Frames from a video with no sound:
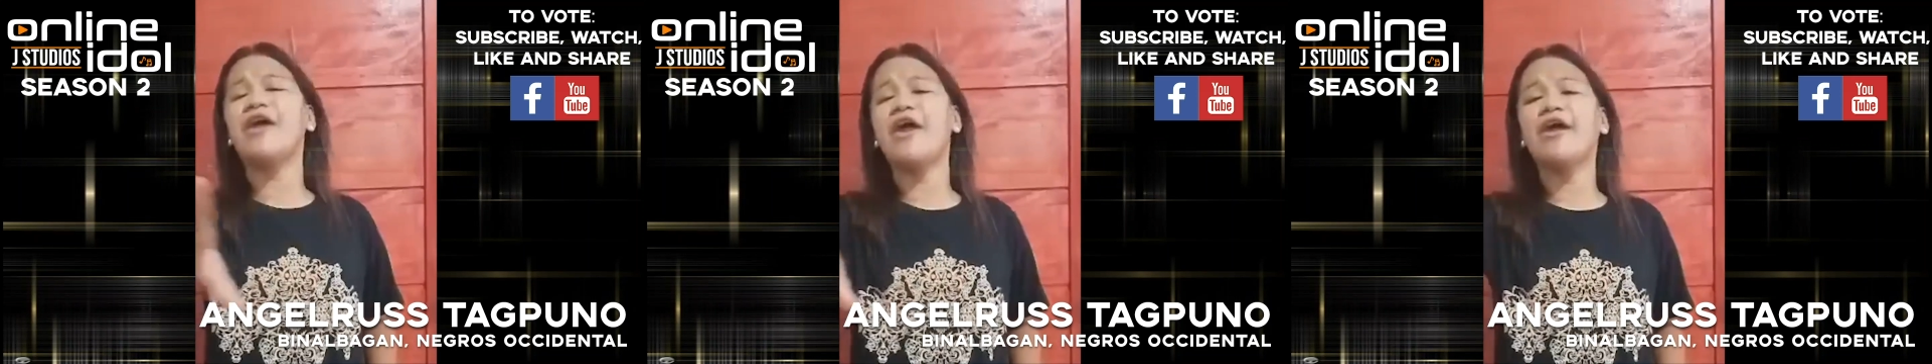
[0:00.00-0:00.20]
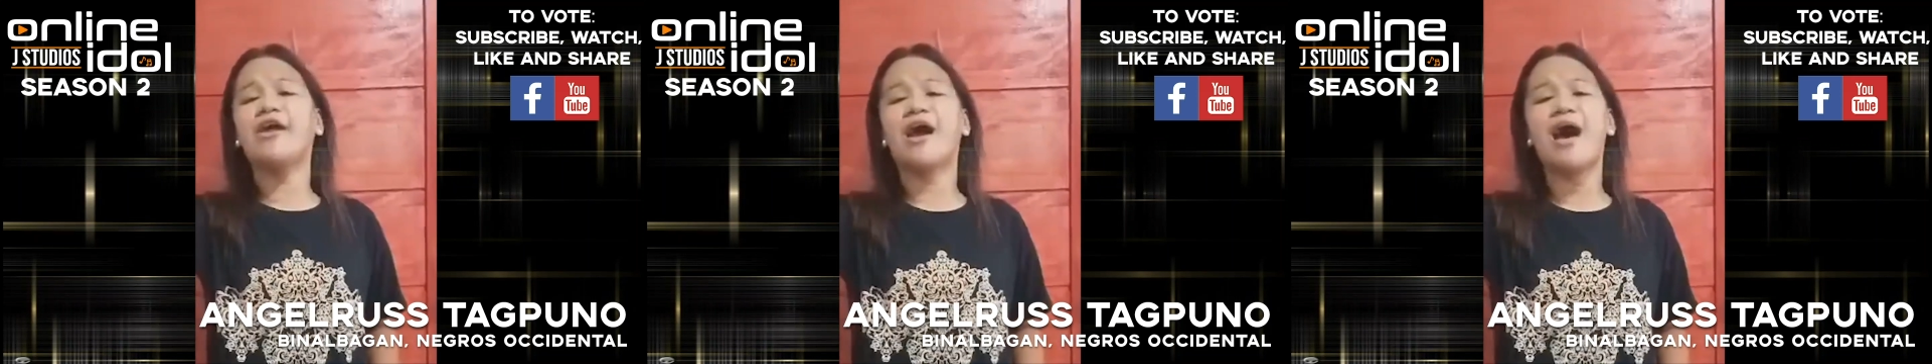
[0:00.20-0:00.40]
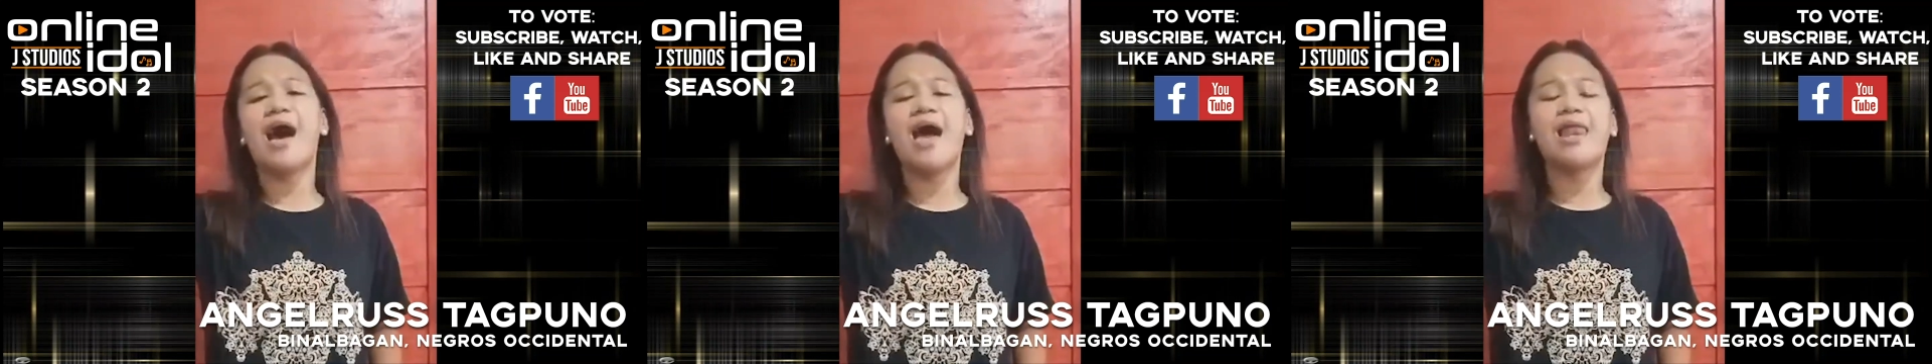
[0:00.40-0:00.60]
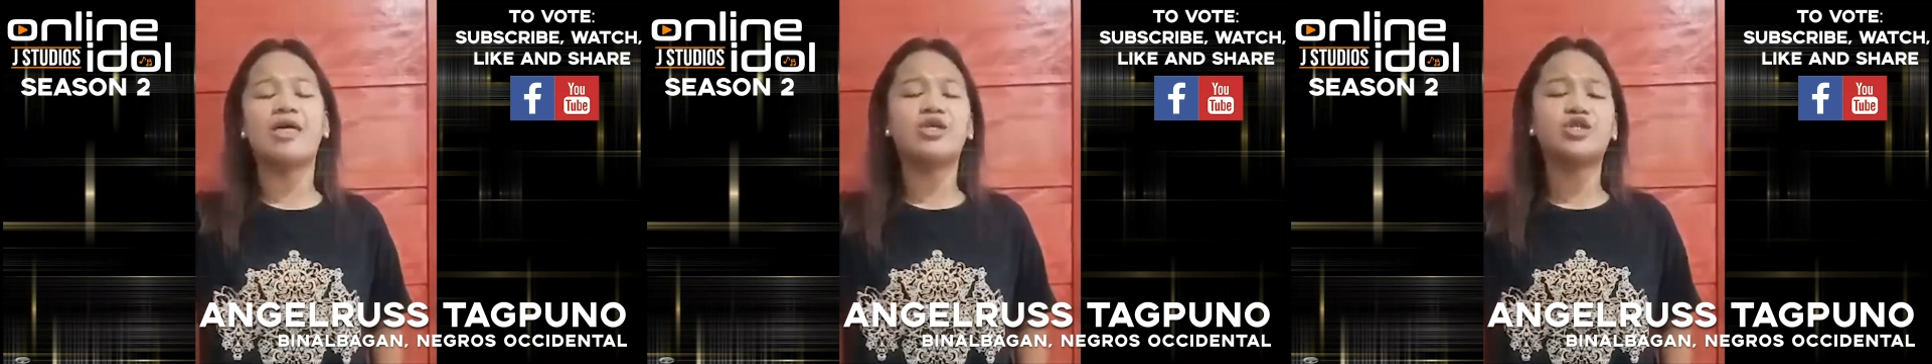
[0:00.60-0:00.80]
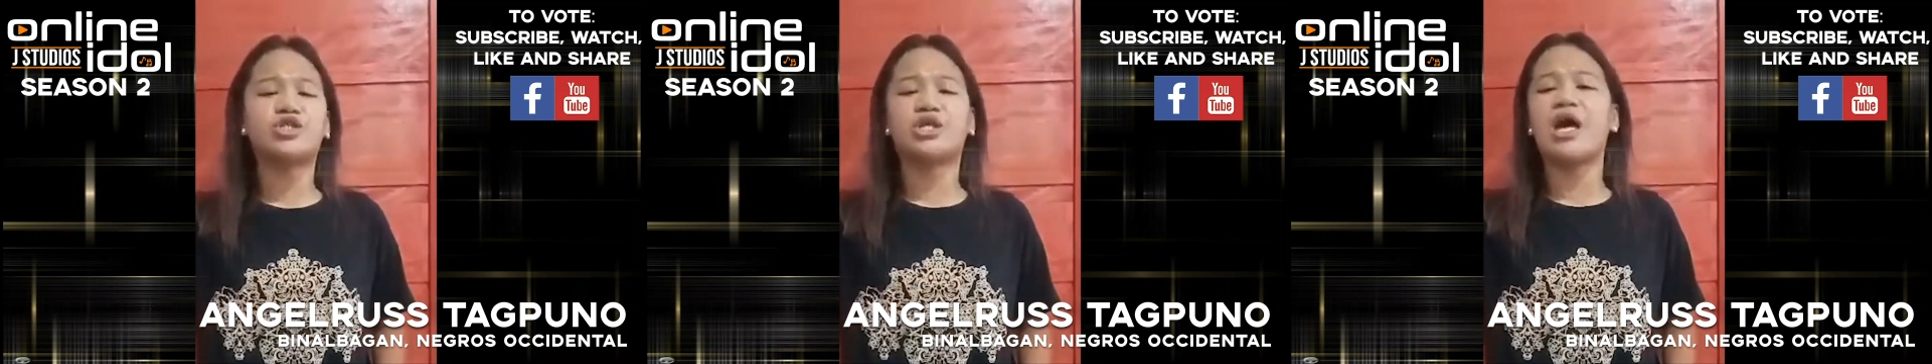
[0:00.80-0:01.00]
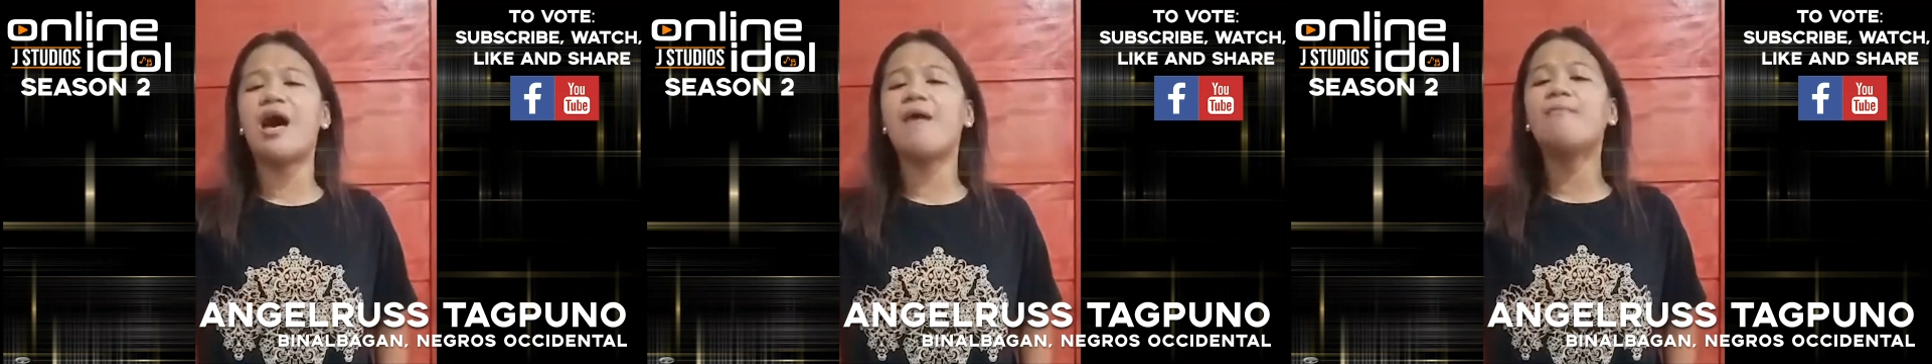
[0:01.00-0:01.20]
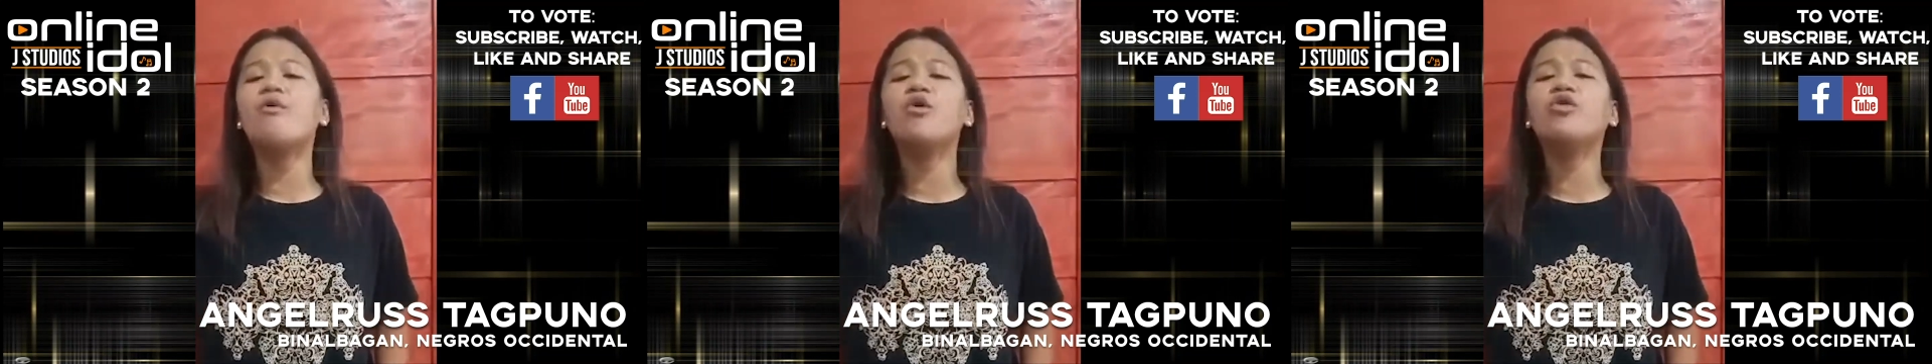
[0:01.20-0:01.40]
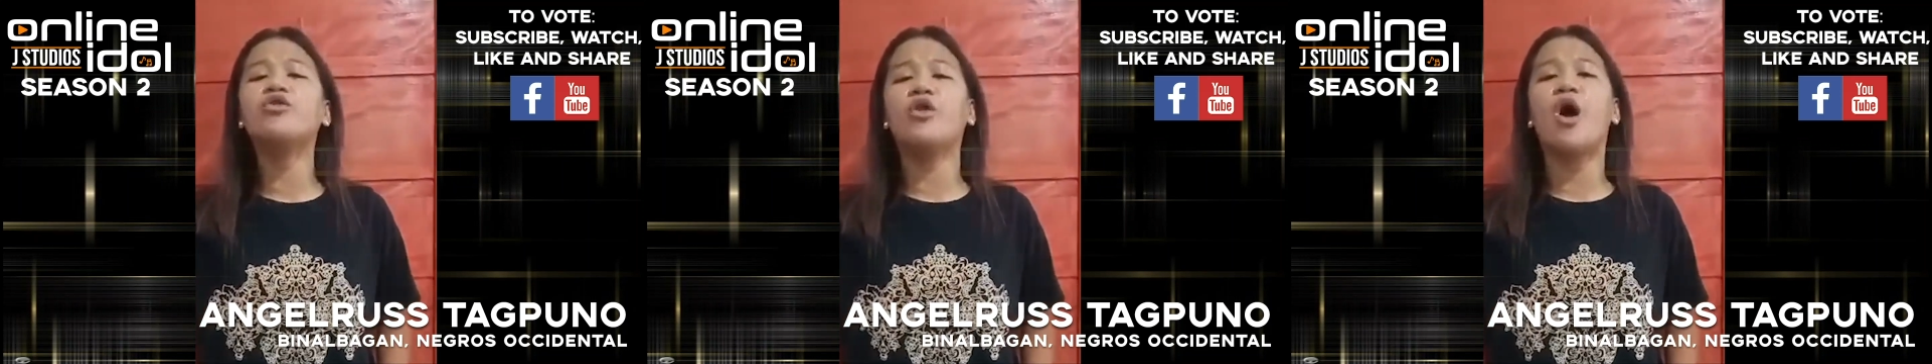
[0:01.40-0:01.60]
di galing sa
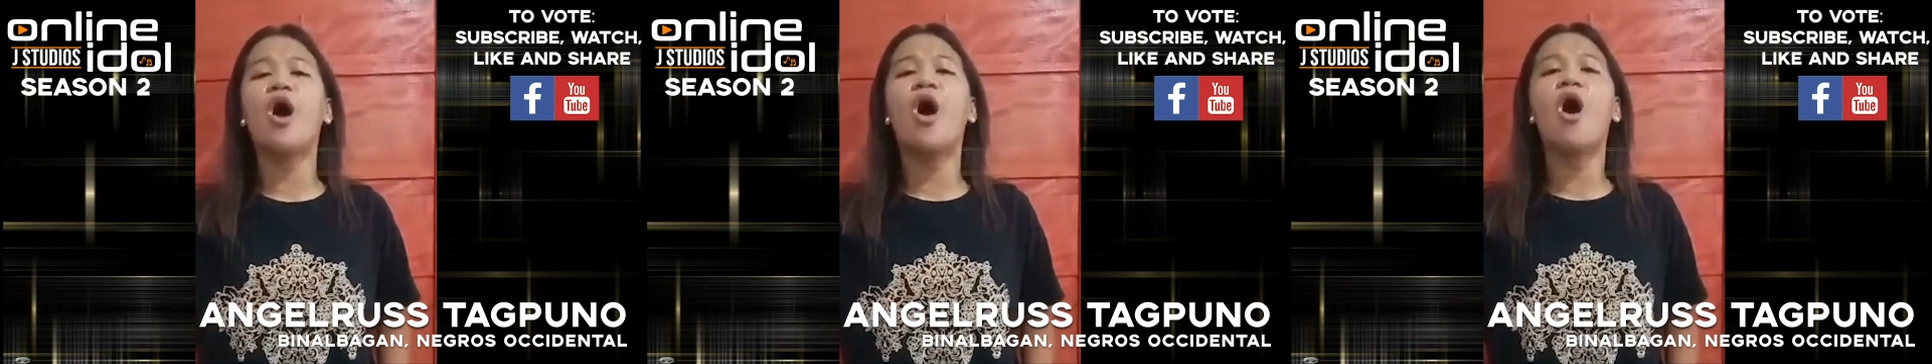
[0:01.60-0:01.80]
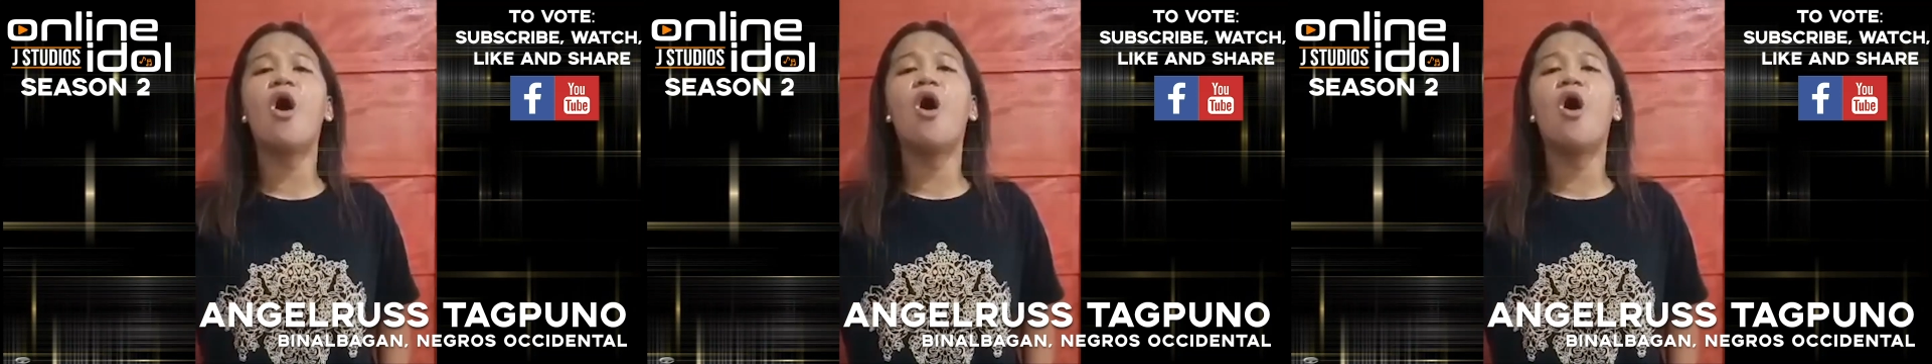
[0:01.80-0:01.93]
mundo